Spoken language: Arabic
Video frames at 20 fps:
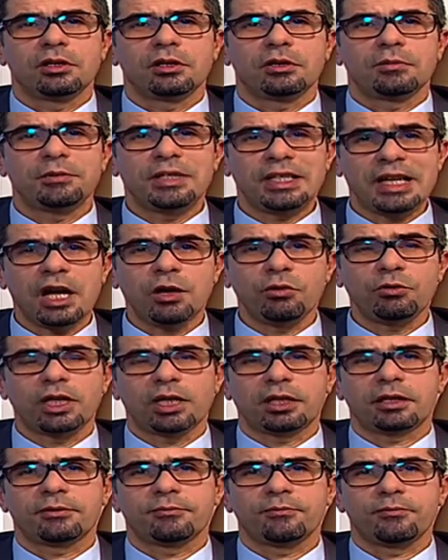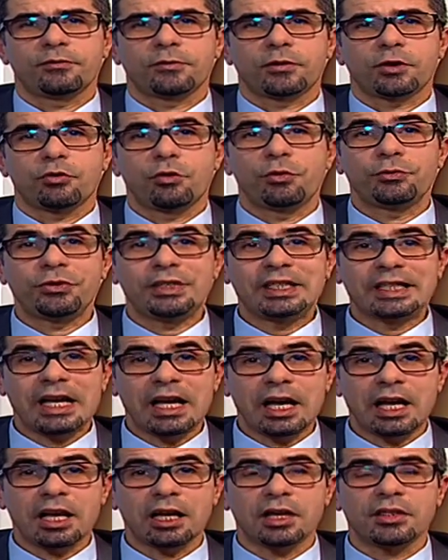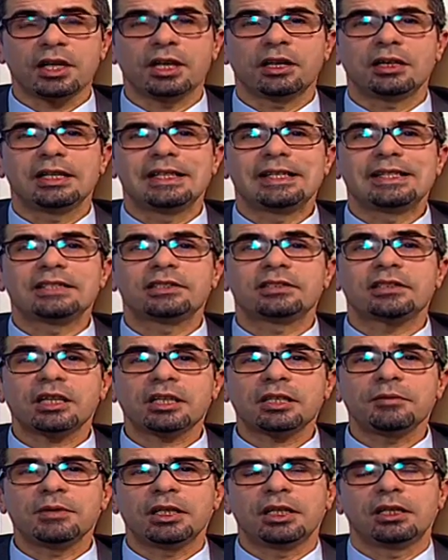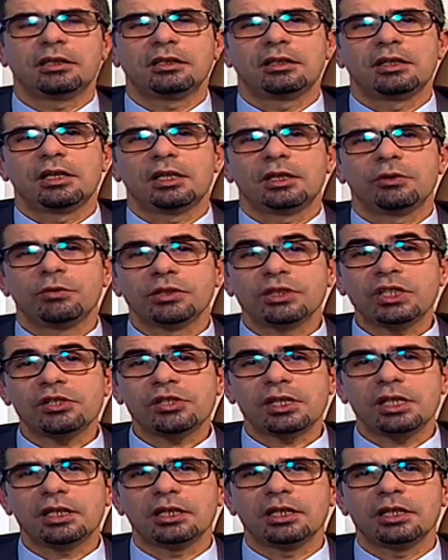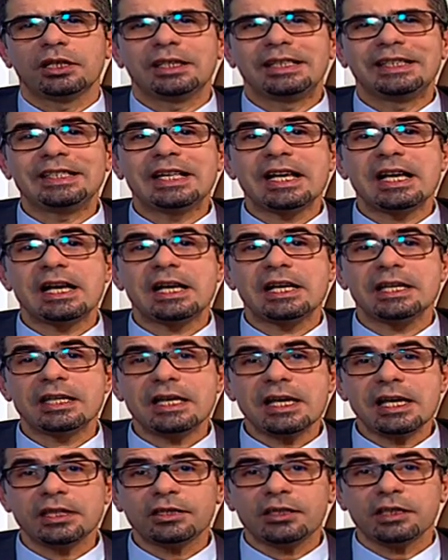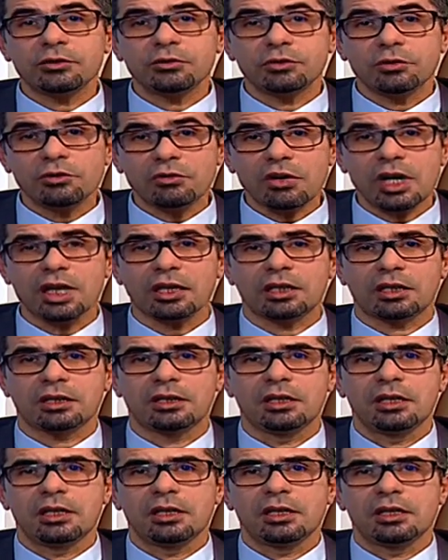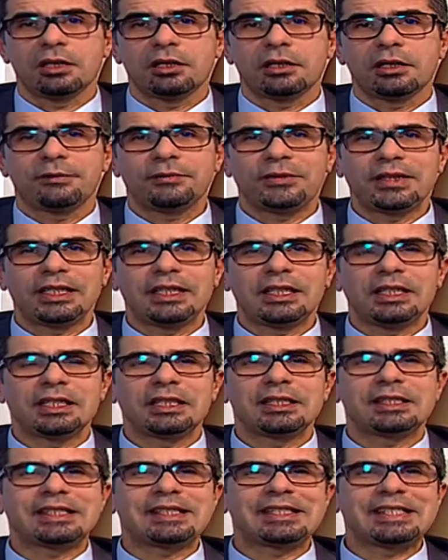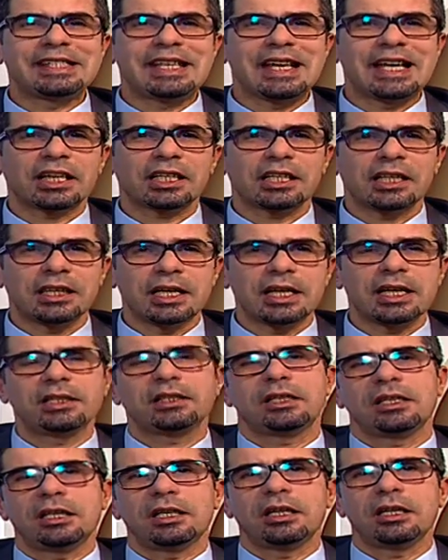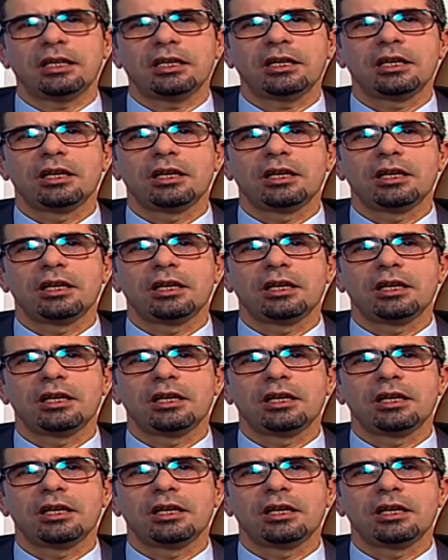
من حولك وفي هذا تكمله وتجليه لايات اخر في سياق ذاته